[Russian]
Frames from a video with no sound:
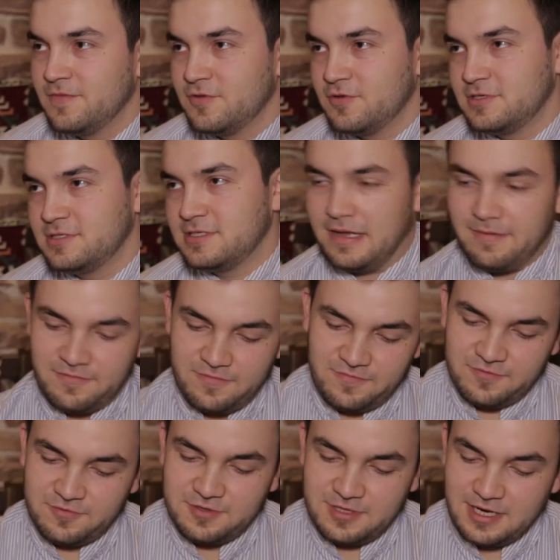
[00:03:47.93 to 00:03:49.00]
то есть там
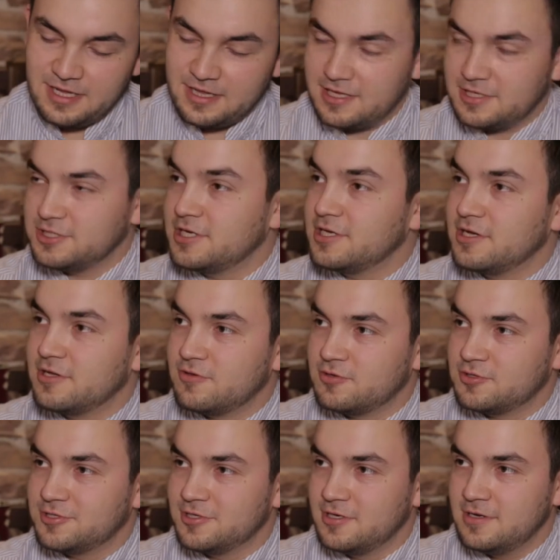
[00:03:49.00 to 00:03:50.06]
внутри отношения
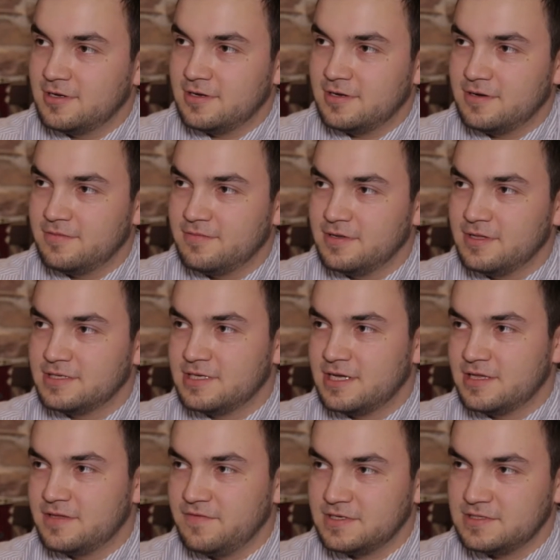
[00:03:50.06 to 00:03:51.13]
тоже было
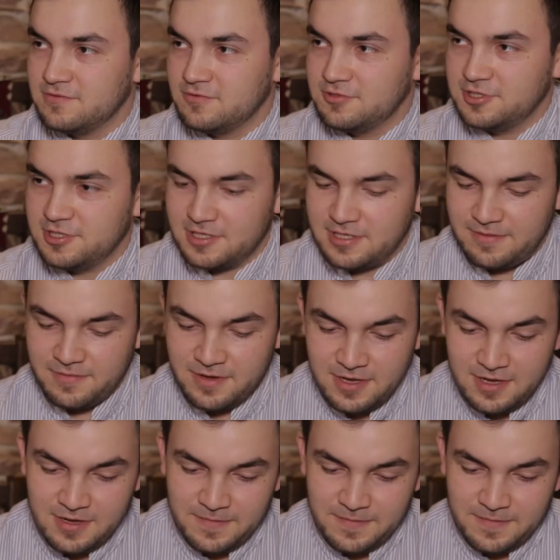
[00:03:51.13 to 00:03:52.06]
соответствующее, там